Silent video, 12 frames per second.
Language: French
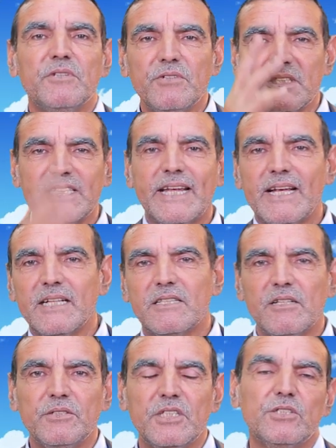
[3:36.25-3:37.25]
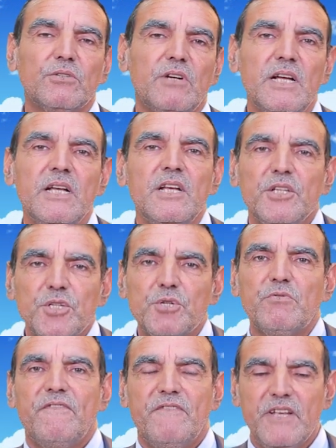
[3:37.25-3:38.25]
de notre T4 en T3,
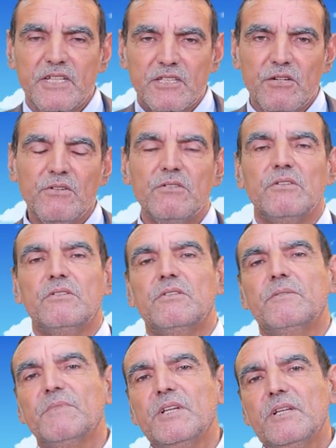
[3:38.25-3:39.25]
soit faite dans euh,